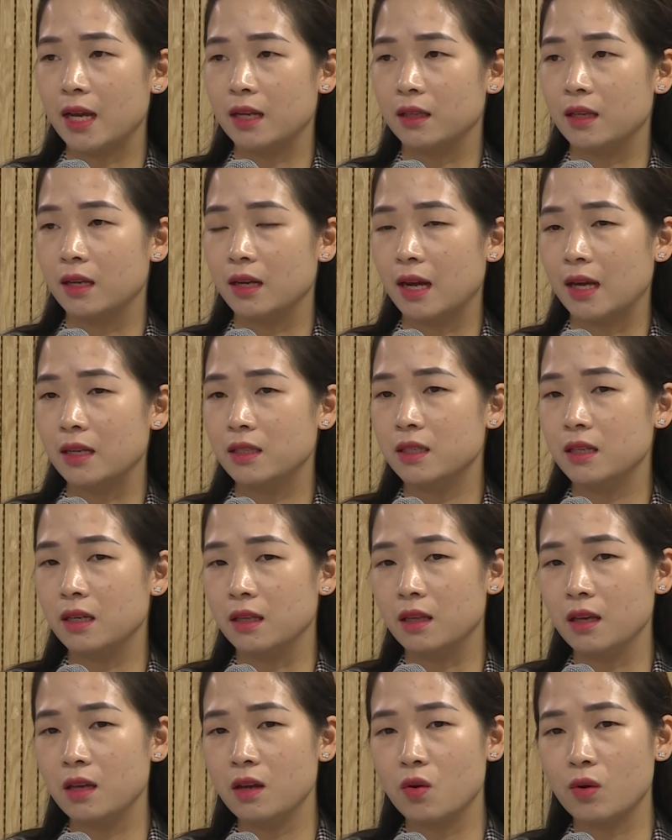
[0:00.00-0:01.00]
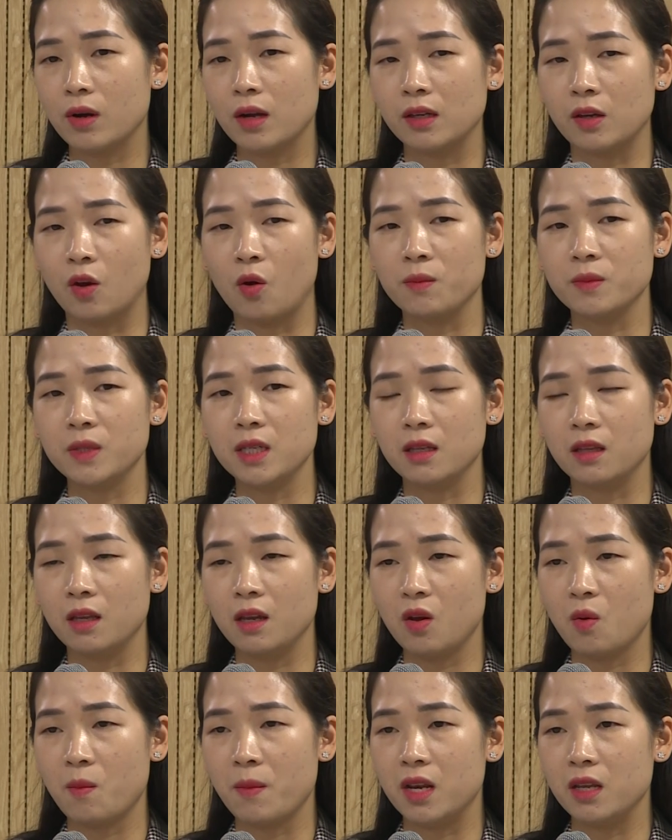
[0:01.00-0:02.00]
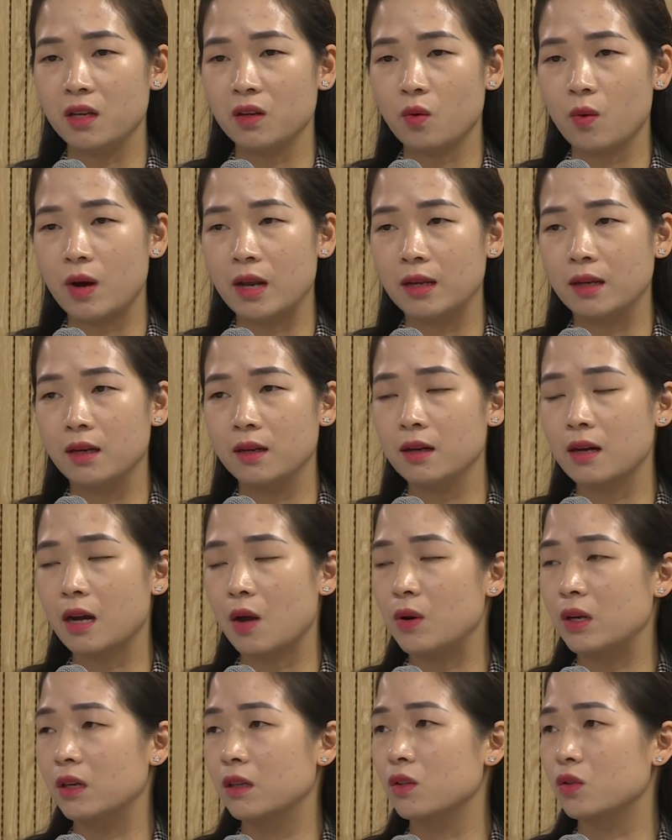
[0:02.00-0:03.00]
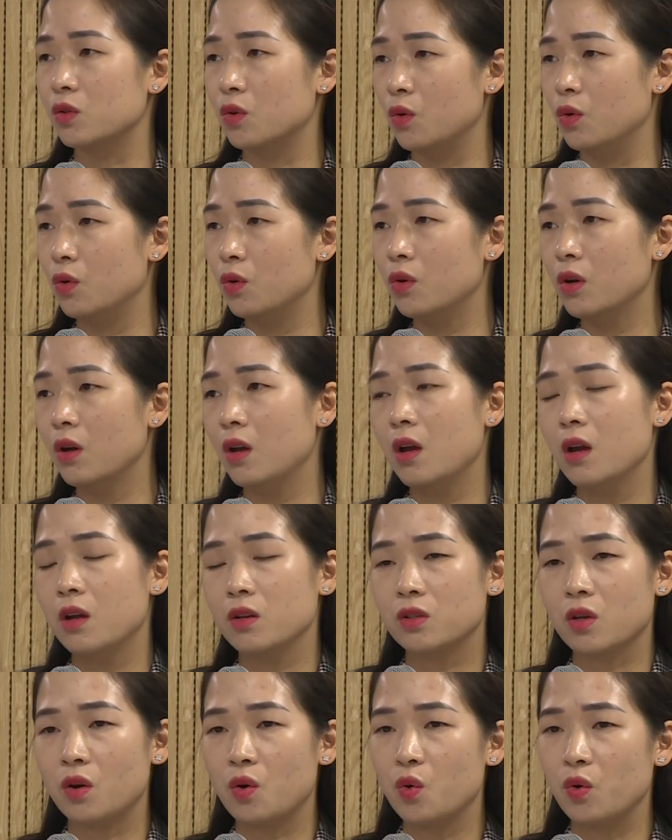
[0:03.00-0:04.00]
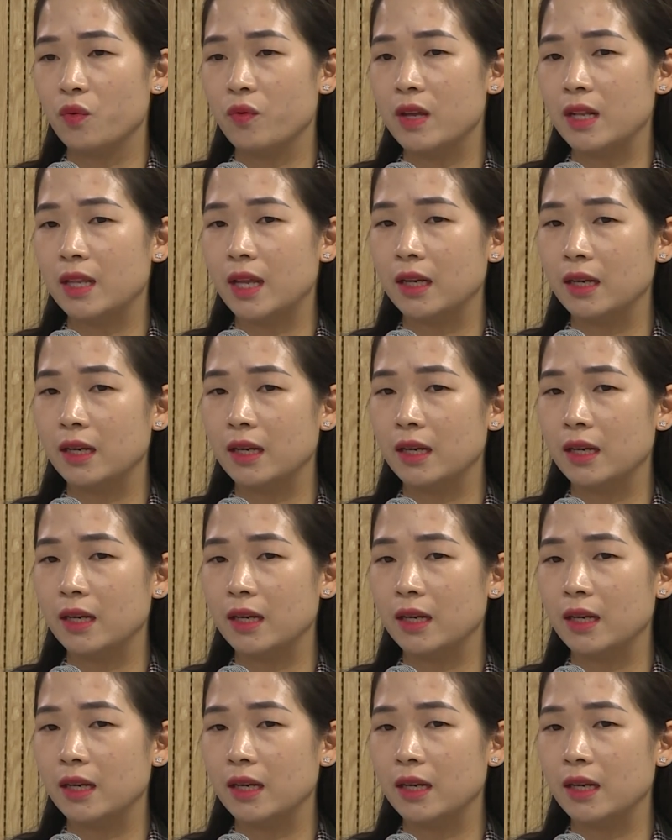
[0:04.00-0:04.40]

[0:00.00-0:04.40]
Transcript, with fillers: làm cho 200.000 thanh niên, trong đó ít nhất 20.000 thanh niên có việc làm ổn định. Hội